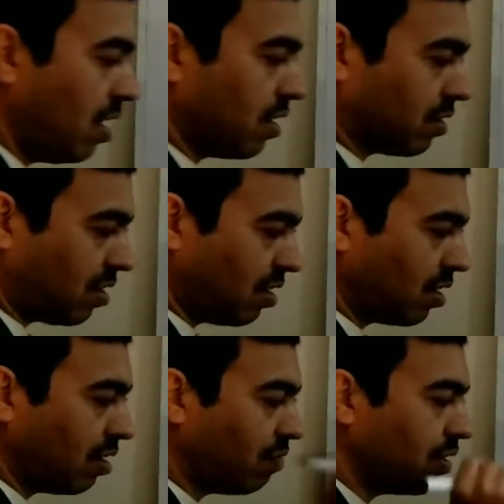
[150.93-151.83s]

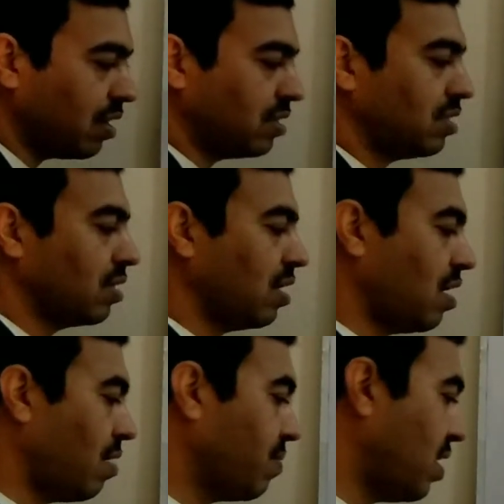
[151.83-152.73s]
इलेक्ट्रॉनिक कन्फिग्रेशन के लिए
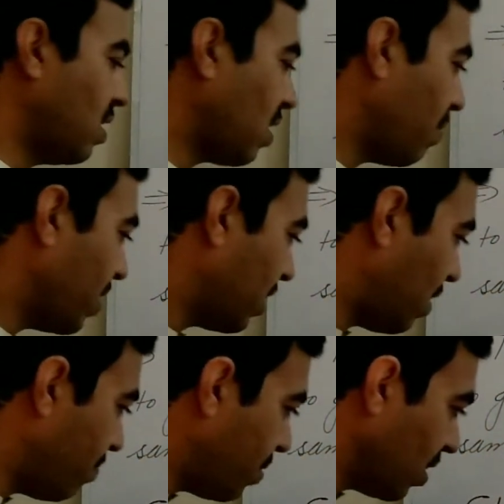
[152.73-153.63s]
हमें अटामिक
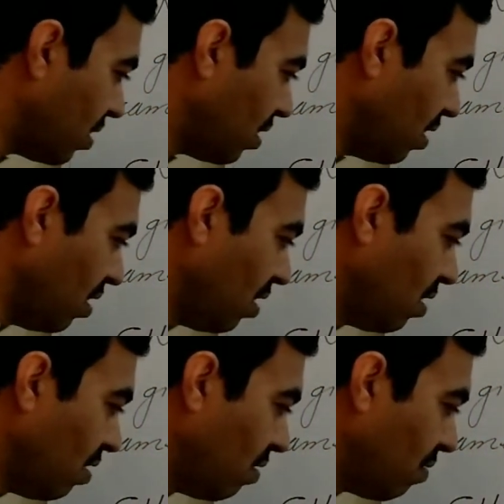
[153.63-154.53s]
नंबर की
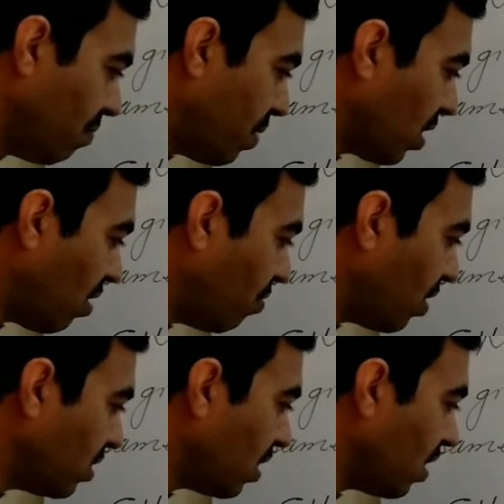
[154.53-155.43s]
पता
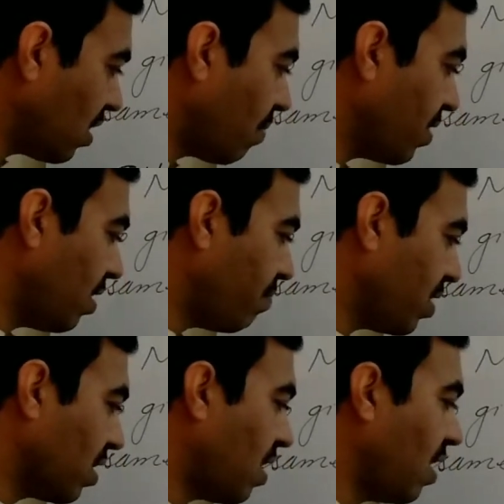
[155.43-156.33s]
होना चाहिए अटामिक
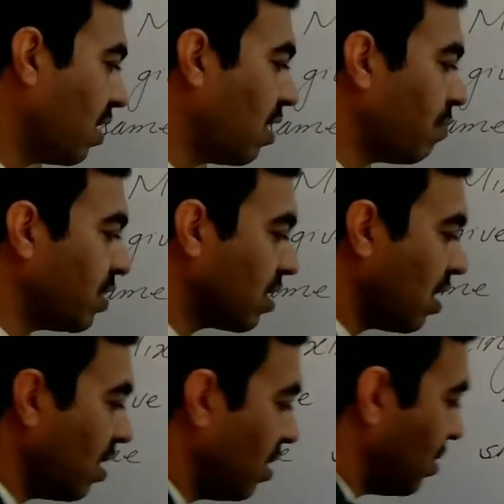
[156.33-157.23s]
नंबर क्या है कार्बन
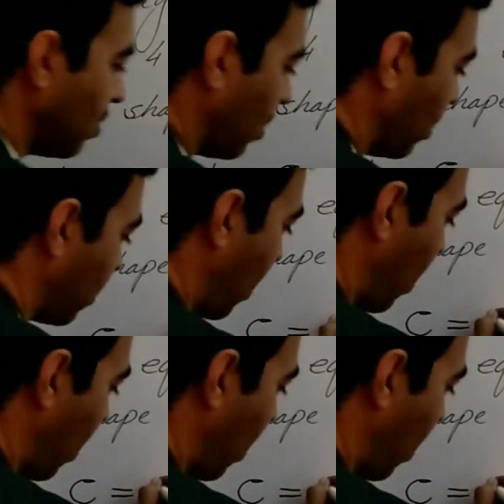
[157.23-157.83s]
का सिक्स